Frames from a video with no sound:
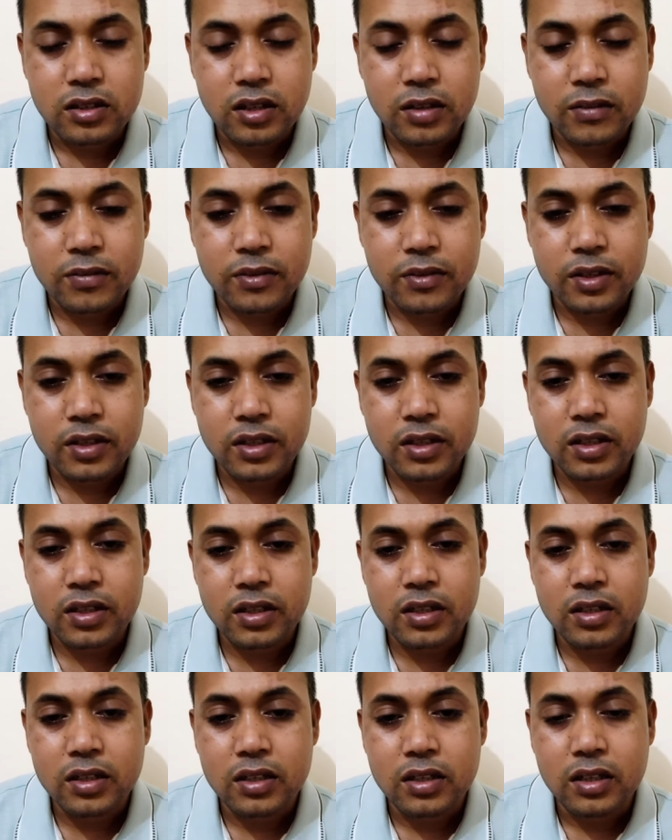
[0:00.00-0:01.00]
তারপরে
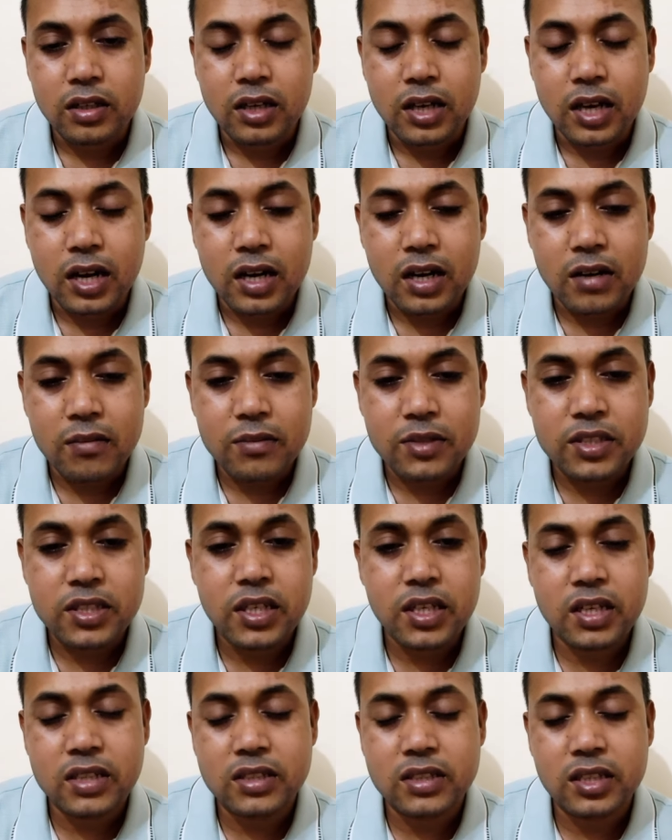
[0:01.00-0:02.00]
ল্যাকলা
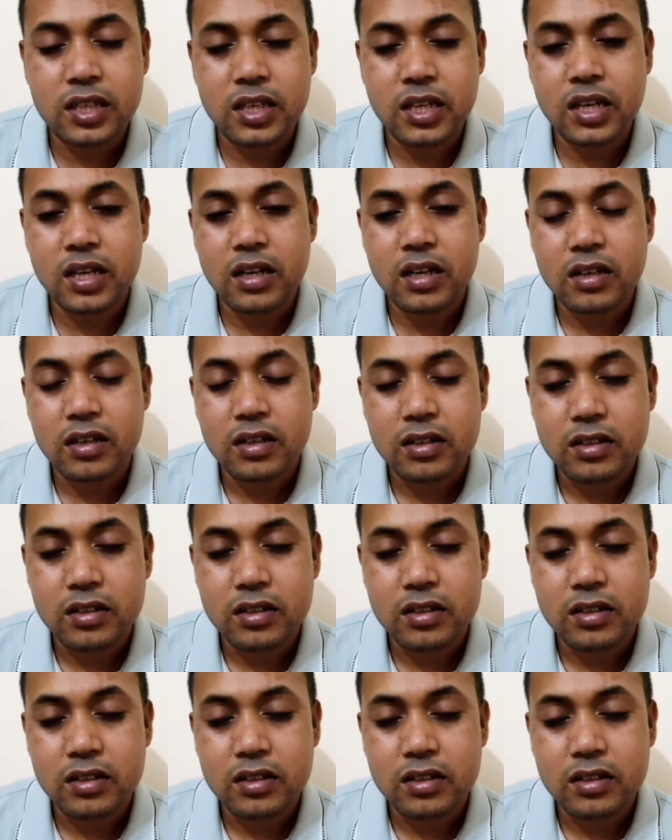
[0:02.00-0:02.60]
মিসিং আছে কিনা